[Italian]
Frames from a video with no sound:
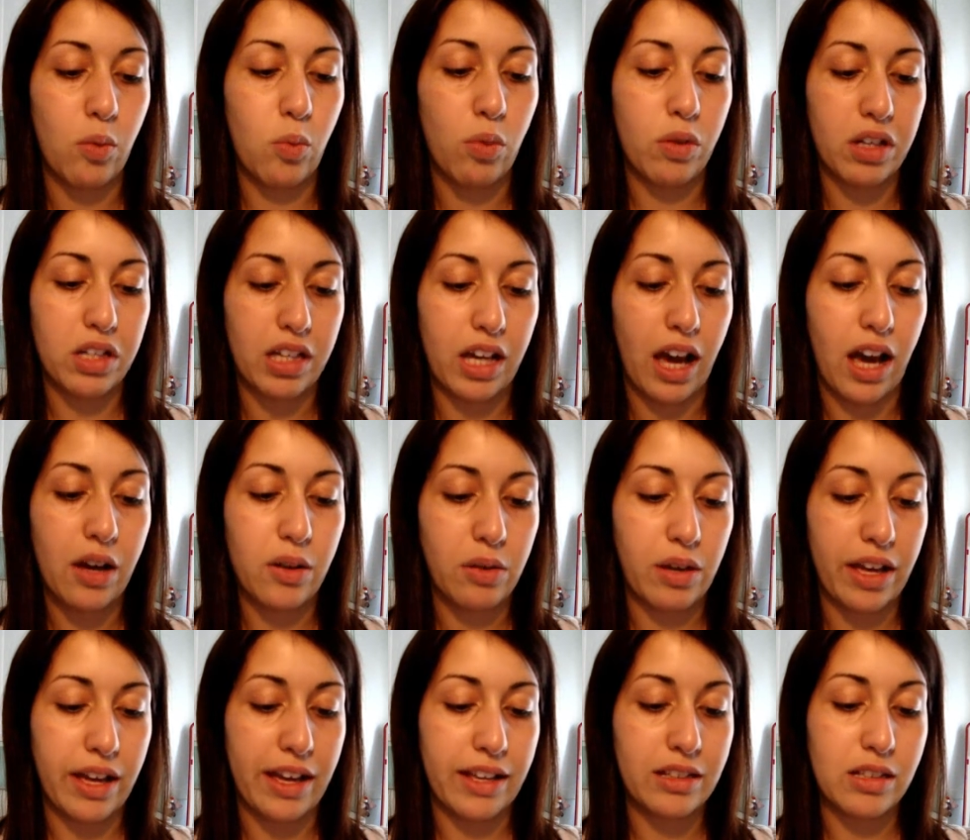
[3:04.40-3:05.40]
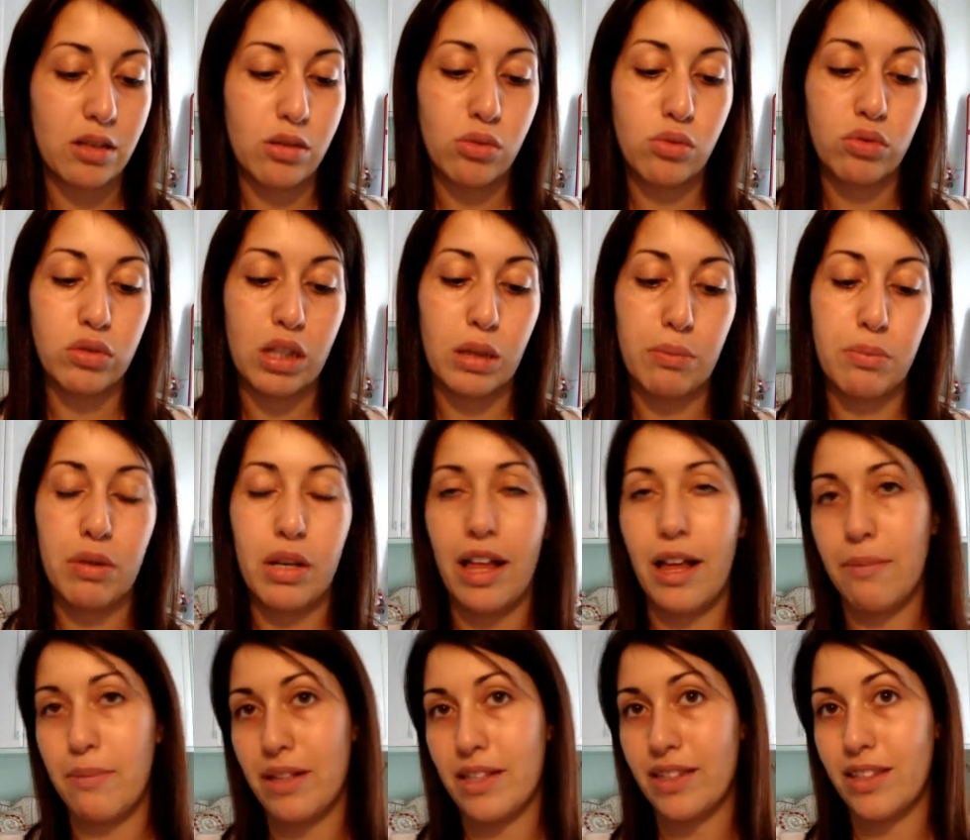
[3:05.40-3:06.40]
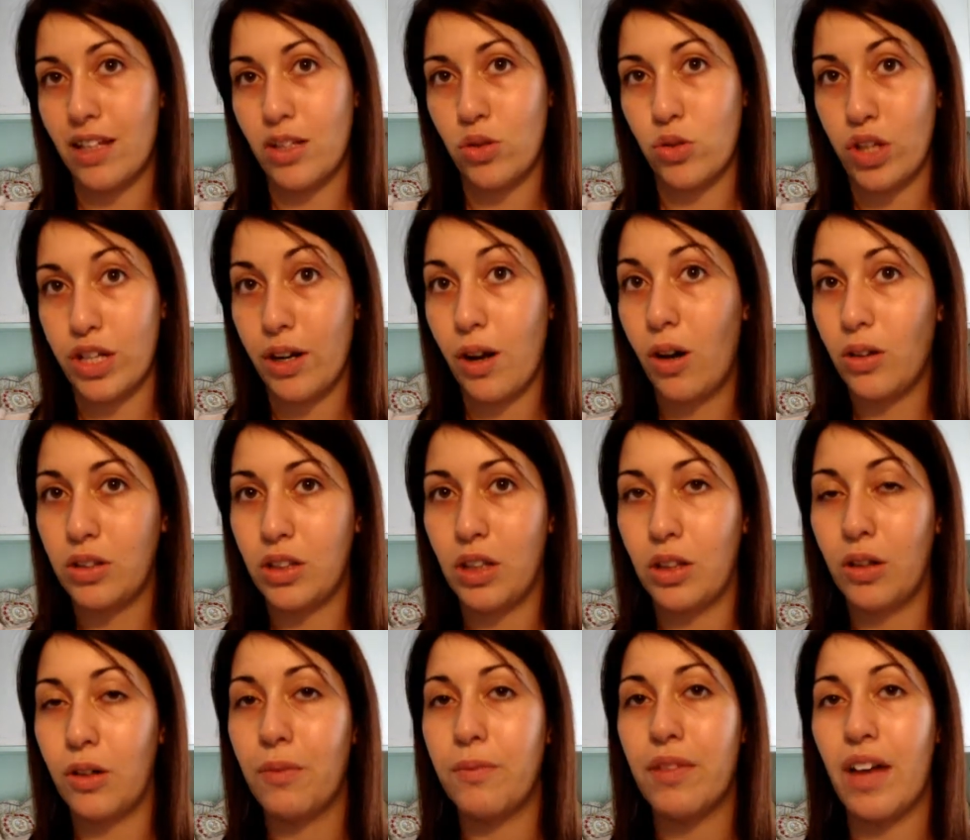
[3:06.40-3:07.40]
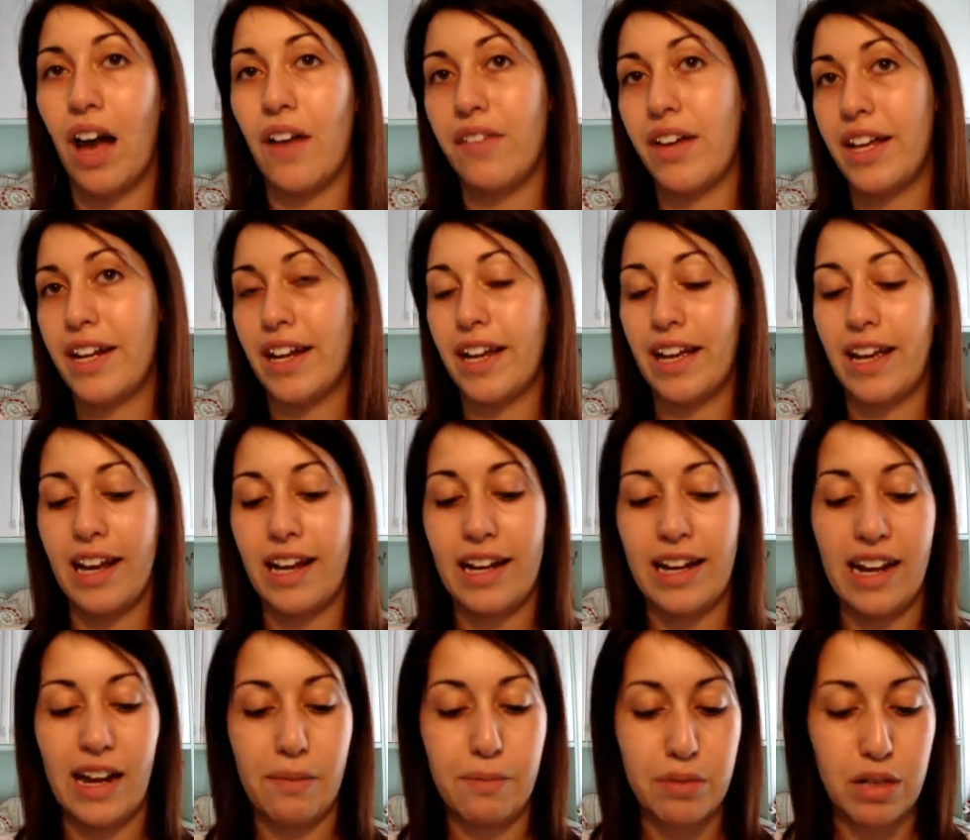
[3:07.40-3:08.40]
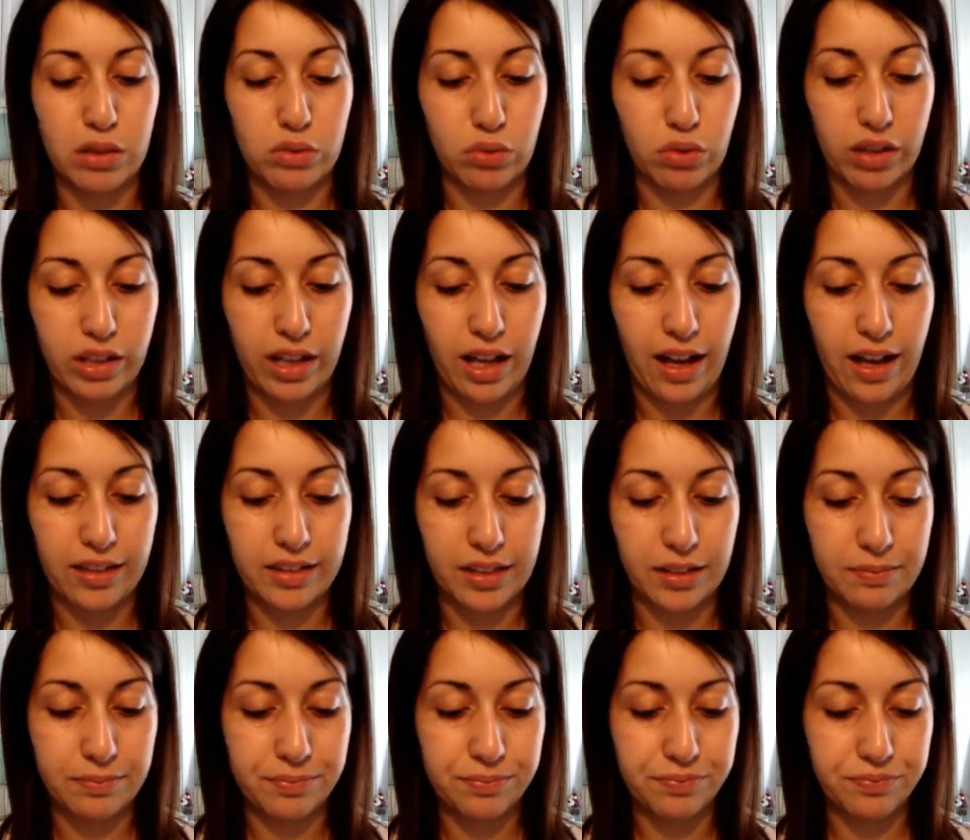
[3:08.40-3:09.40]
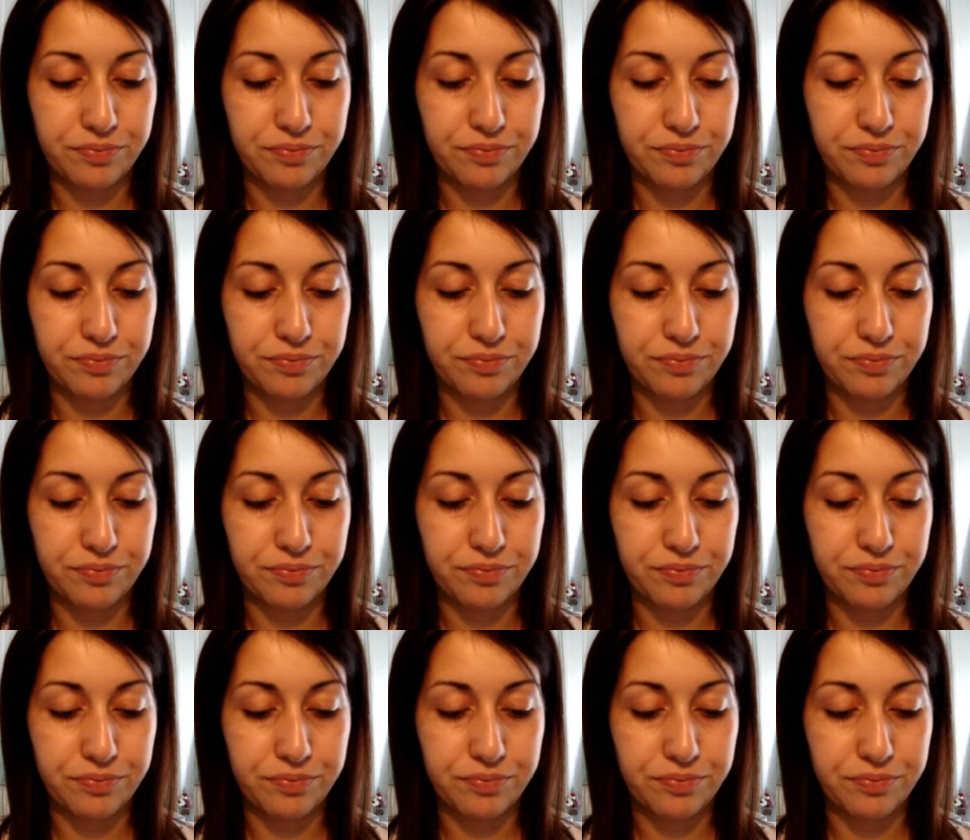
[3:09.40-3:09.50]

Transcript: un chiaro e indiscutibile messaggio erotico, avere le labbra truccate.